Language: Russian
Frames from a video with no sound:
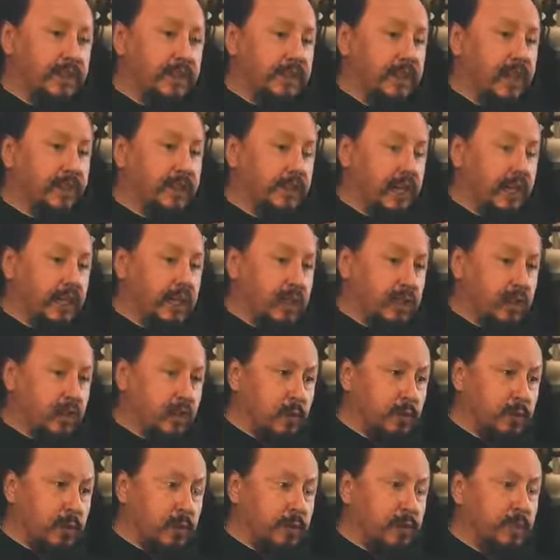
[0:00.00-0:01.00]
Черновик – это
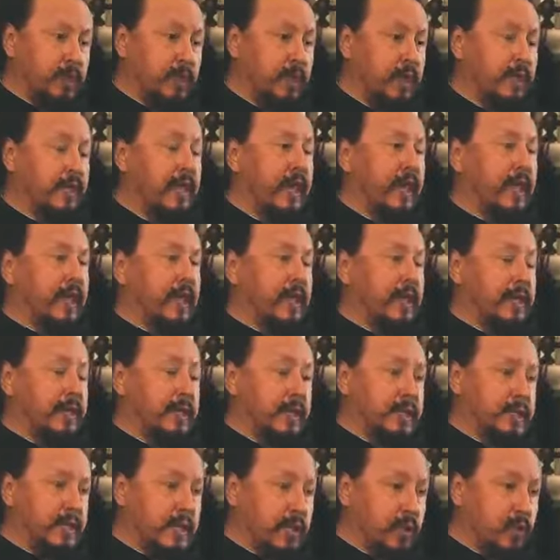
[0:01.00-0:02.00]
что помечать,
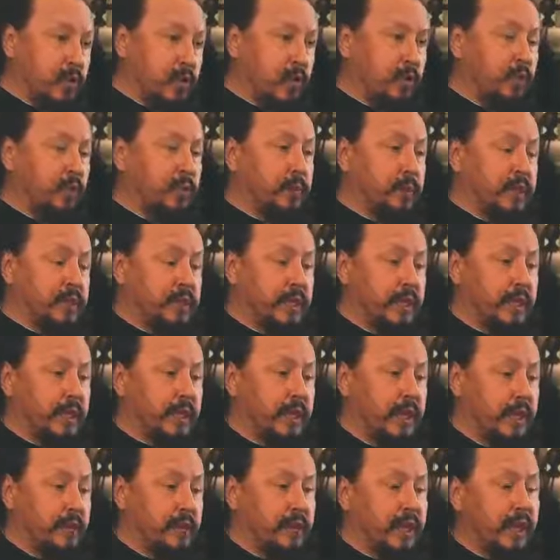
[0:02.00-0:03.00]
если человек умрет,
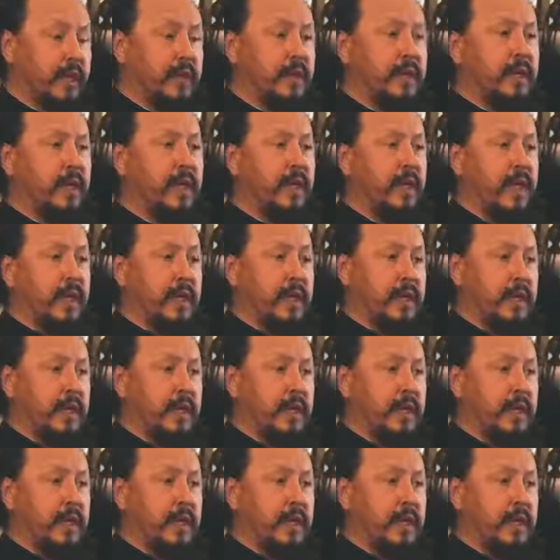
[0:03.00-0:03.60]
присылает обратно,